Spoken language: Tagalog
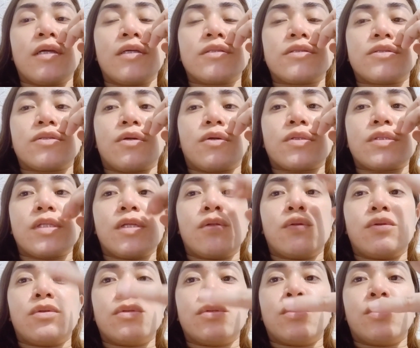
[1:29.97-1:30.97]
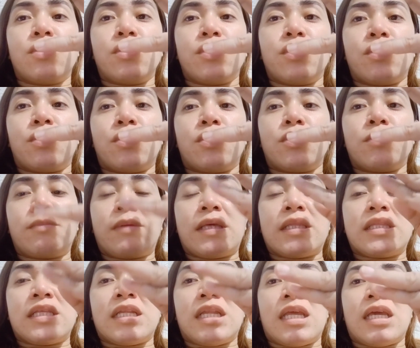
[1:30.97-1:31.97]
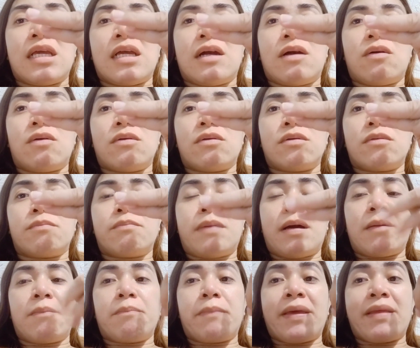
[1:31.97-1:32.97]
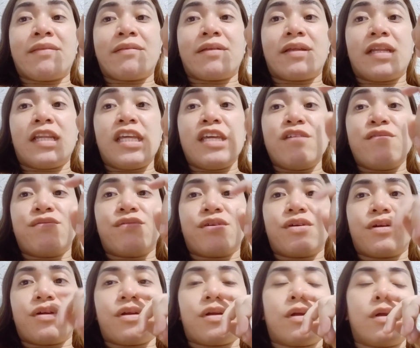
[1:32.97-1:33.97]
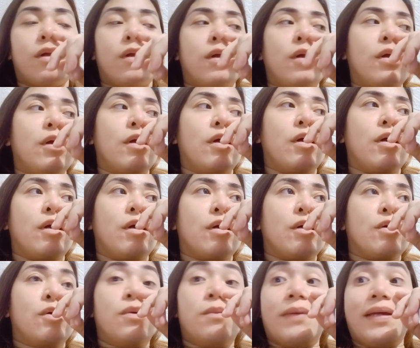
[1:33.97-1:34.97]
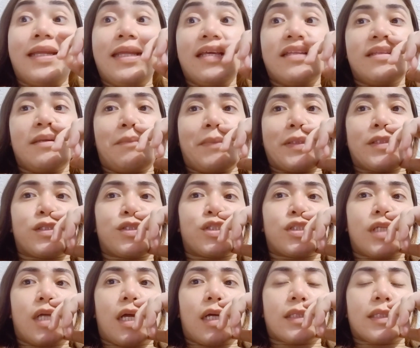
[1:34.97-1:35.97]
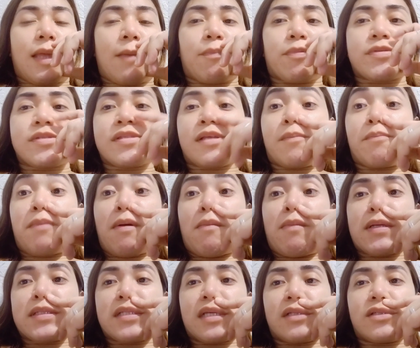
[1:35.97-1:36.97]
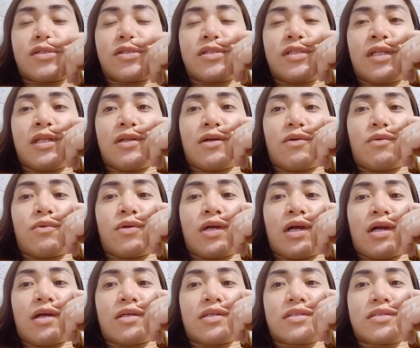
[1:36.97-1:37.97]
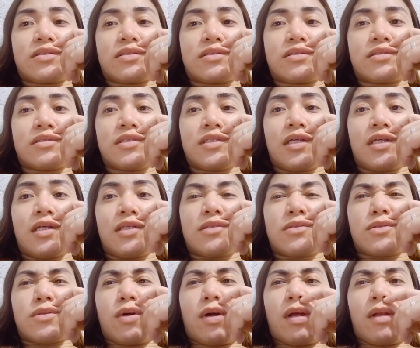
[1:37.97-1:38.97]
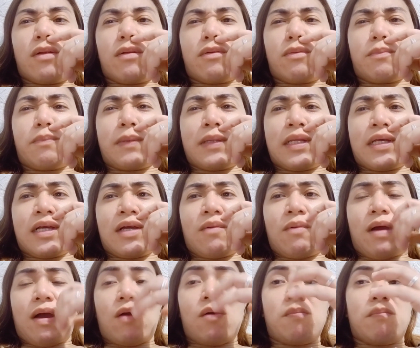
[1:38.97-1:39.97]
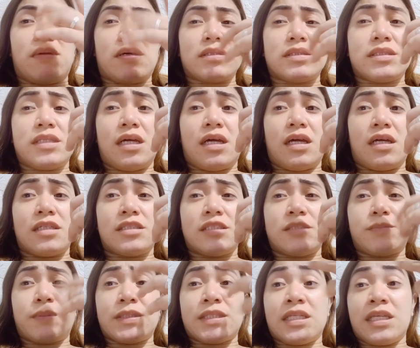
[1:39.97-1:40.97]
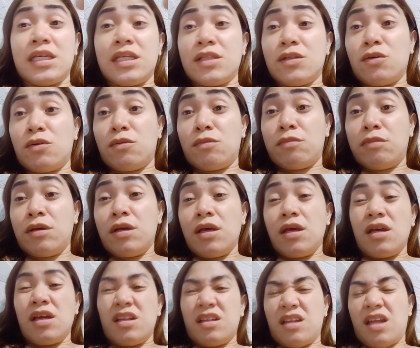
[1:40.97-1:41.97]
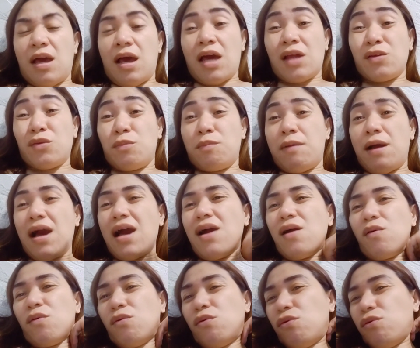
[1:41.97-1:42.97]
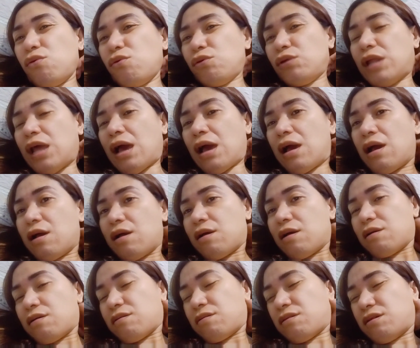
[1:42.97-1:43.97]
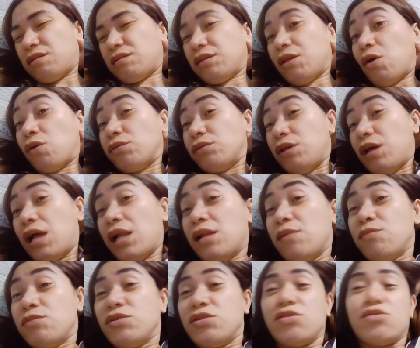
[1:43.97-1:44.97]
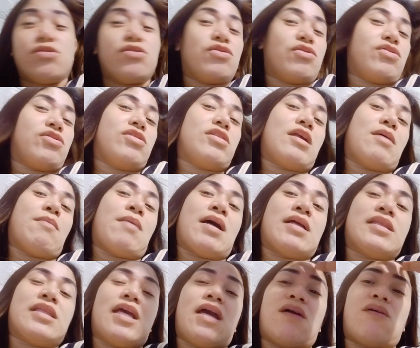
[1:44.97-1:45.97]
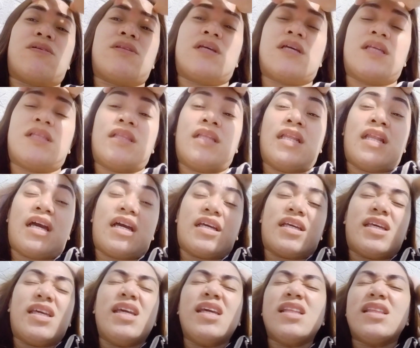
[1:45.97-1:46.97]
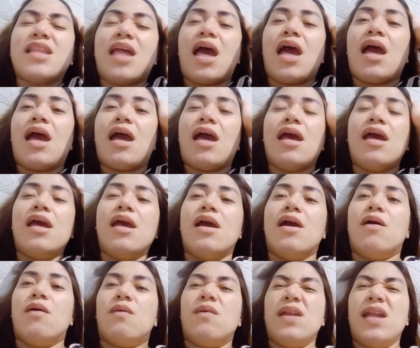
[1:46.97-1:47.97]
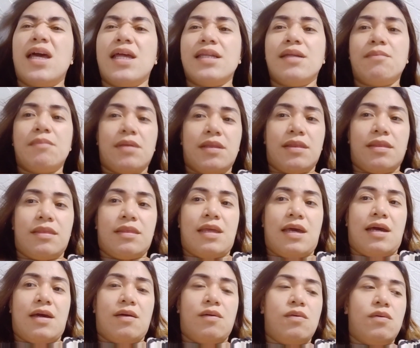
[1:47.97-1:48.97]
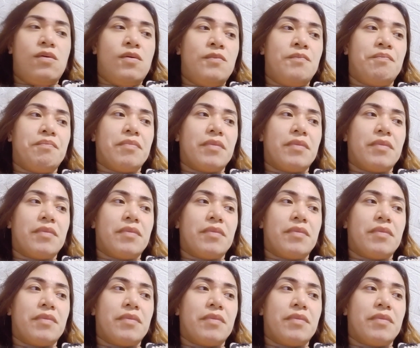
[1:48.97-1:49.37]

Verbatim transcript: So, sinunod ko yon May tinake akong pang pain reliever. Gumaling naman siya. Tapos, nagpa-massage din ako, guys. So, kung ano nung pinagawa ko, massage, patingin kung na ano ba ako, na antog alam niyo nyo yun, nabati ako ng hindi nakikita. Wala naman daw.